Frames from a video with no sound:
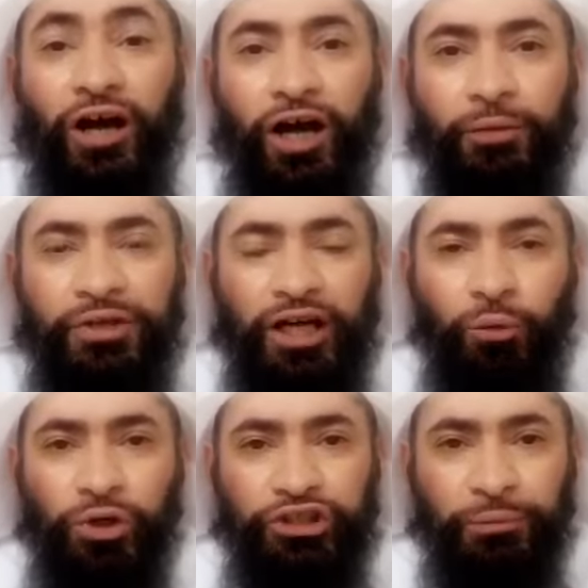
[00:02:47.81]
آمنة
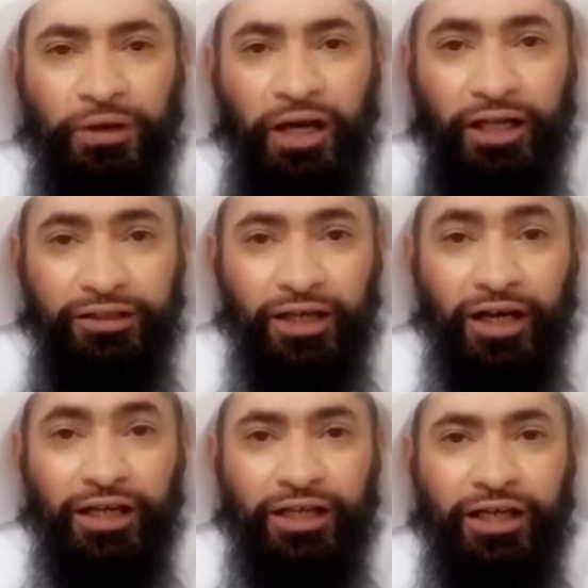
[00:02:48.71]
والجبهة
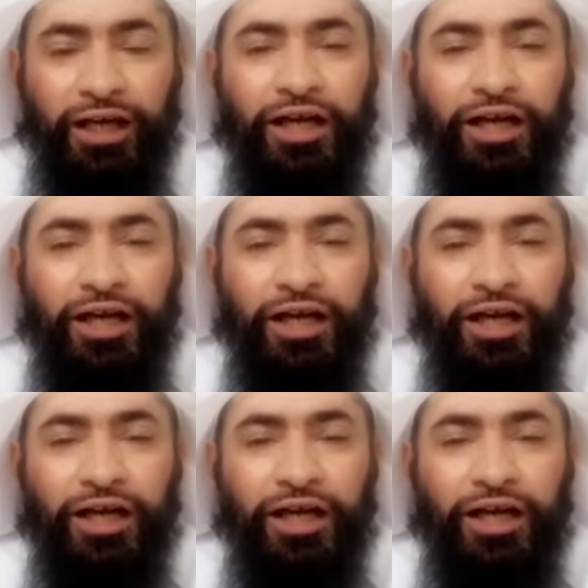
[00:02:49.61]
الداخلية